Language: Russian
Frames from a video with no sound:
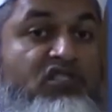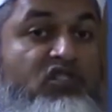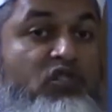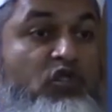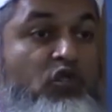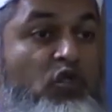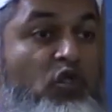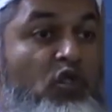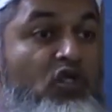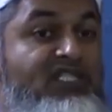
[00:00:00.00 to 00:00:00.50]

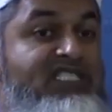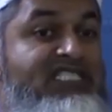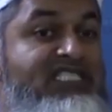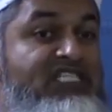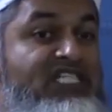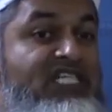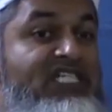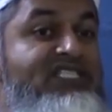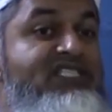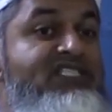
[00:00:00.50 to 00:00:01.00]
добрые
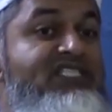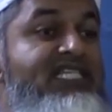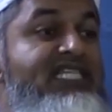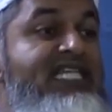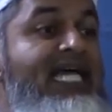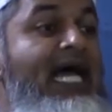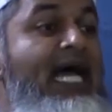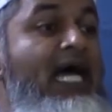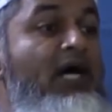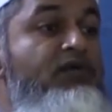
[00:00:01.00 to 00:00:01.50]
джинны
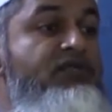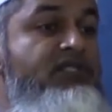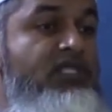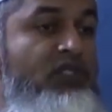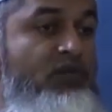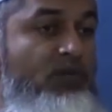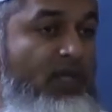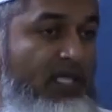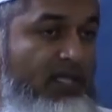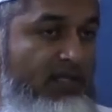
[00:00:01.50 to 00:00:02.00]
тоже в доме
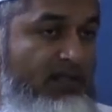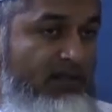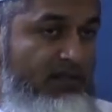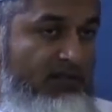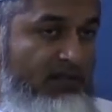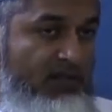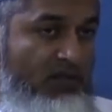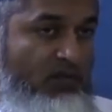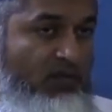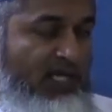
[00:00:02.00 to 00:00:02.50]
бывают.
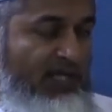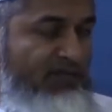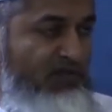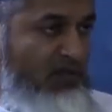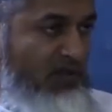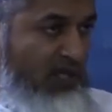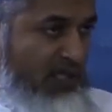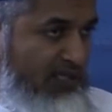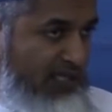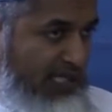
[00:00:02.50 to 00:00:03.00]
Кто
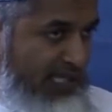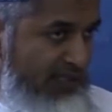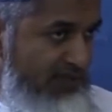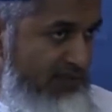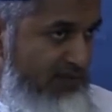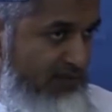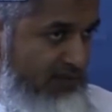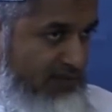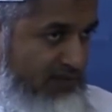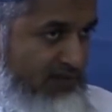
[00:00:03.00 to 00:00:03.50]

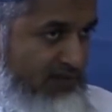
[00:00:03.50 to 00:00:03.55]
бывает?